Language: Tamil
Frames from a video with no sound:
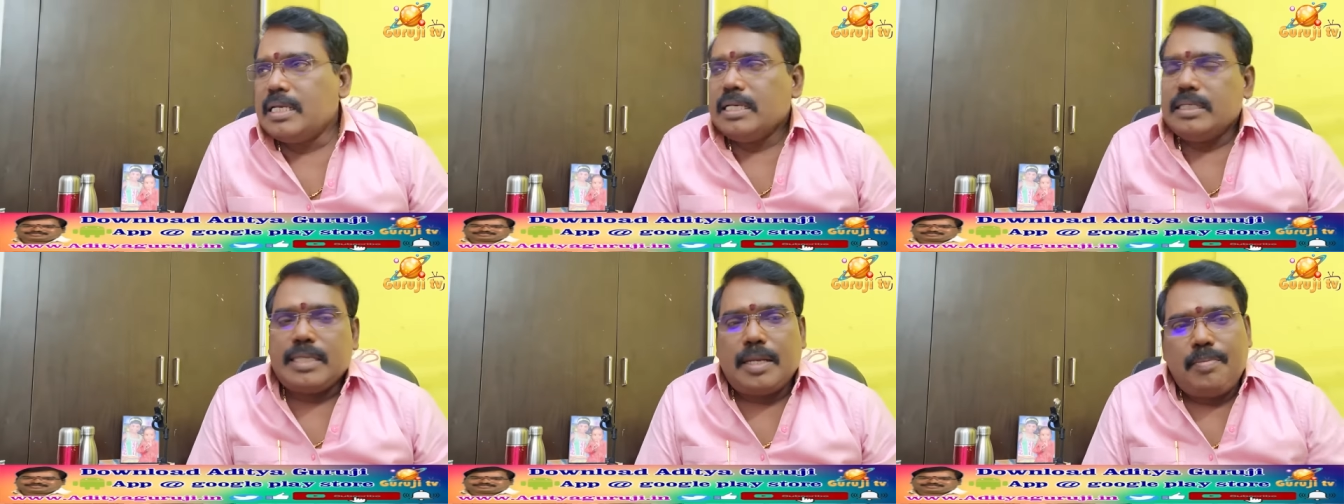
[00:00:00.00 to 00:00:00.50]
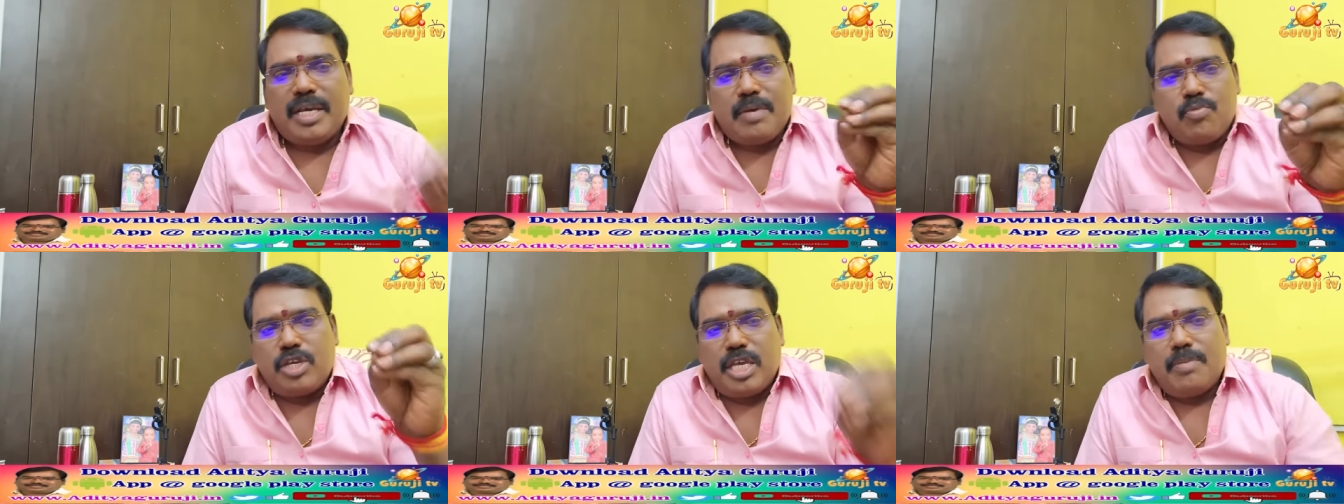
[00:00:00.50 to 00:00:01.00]
சரி மிக
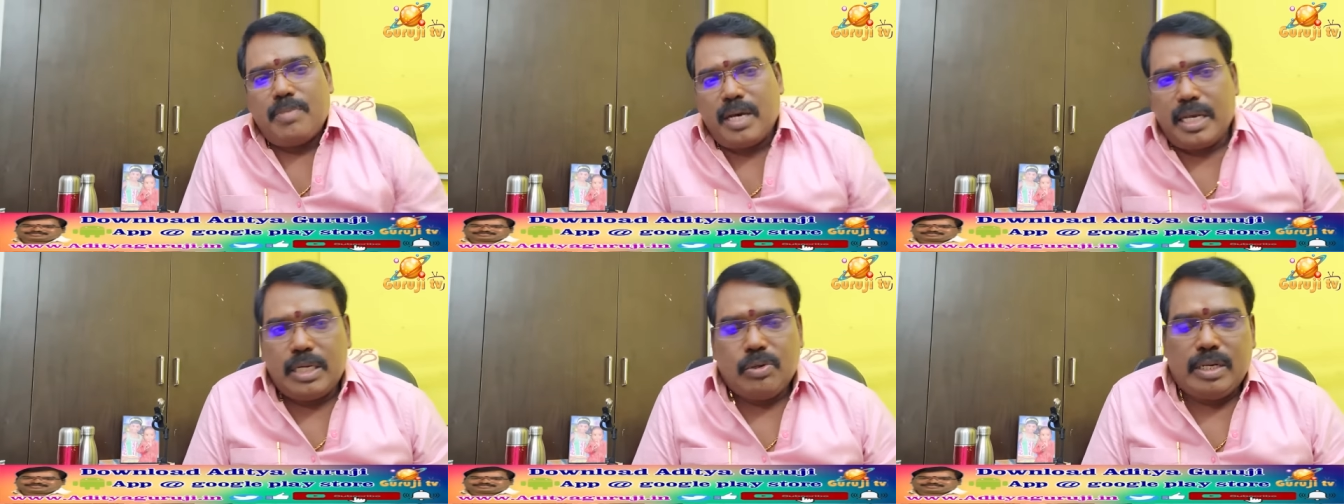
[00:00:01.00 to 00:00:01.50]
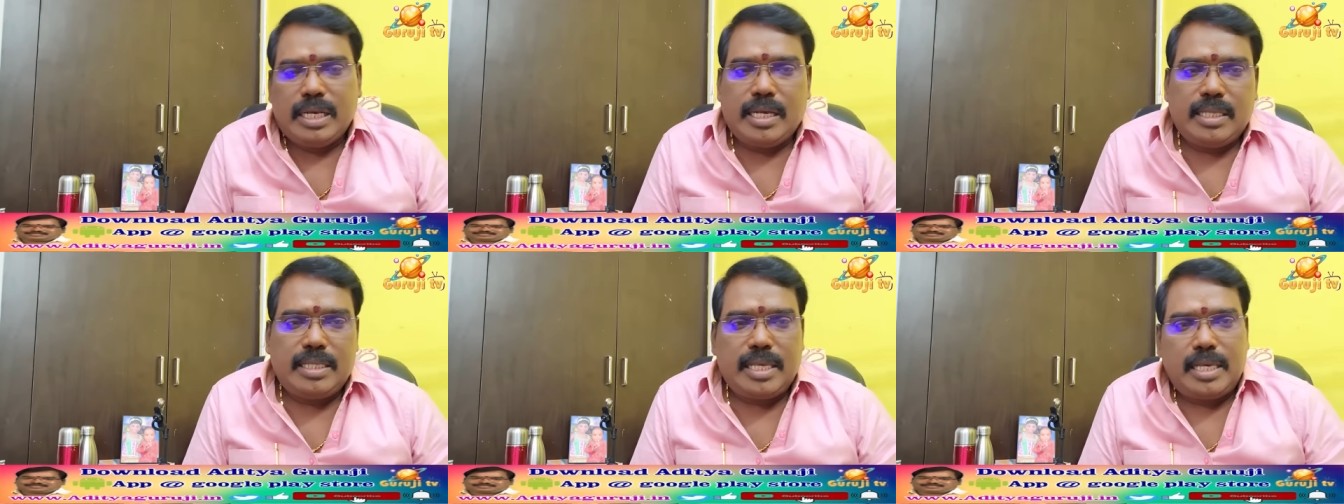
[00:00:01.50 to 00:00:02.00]
முக்கியமாக இன்னொரு
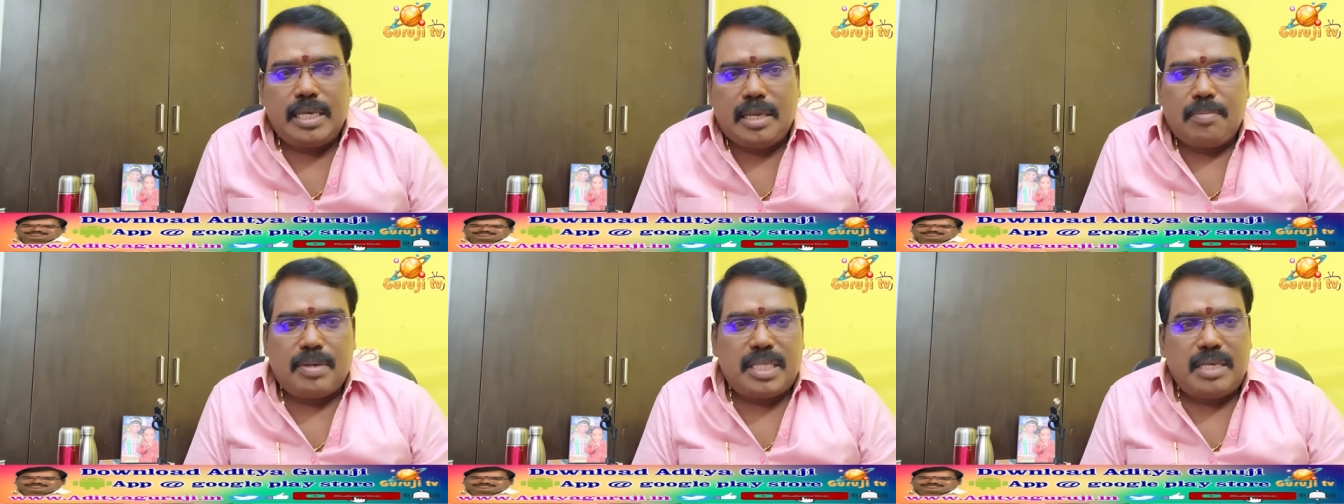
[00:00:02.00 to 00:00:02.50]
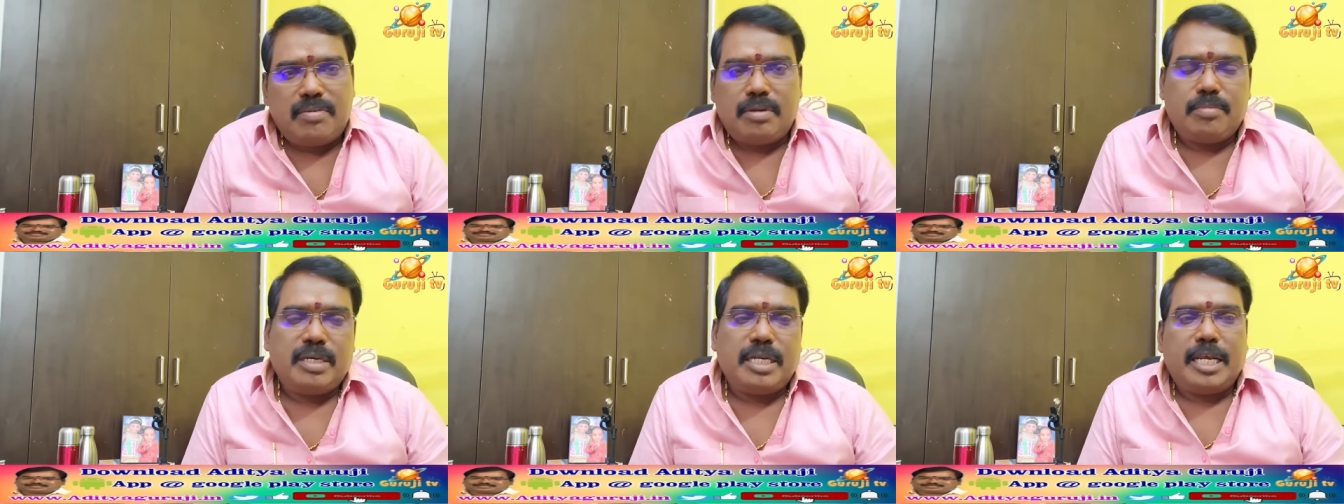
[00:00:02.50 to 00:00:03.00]
கருத்தை இங்கே பதிய
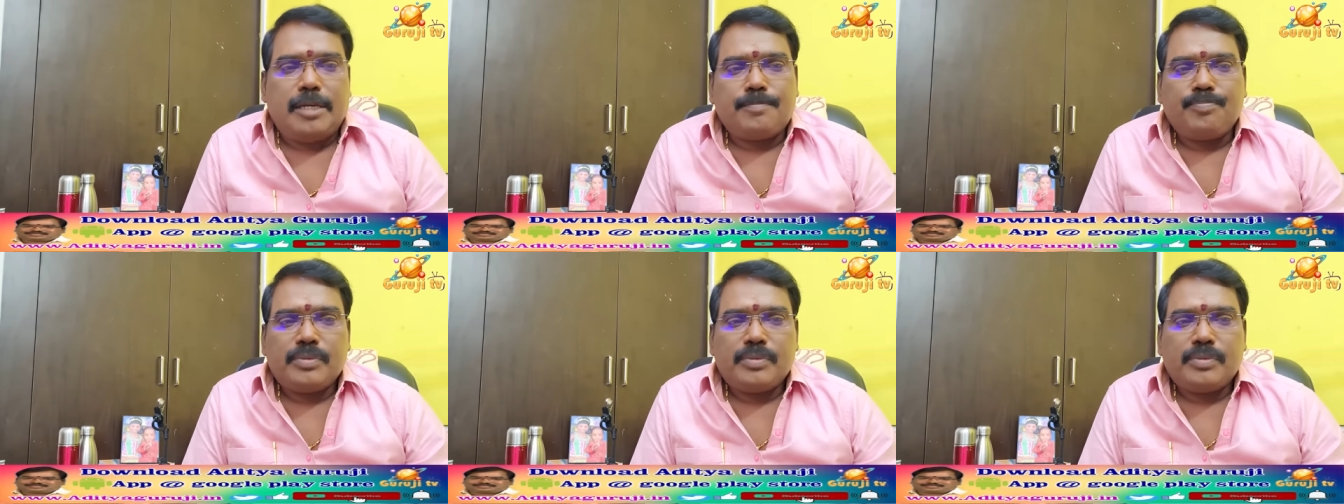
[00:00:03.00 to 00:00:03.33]
விரும்புகிறேன்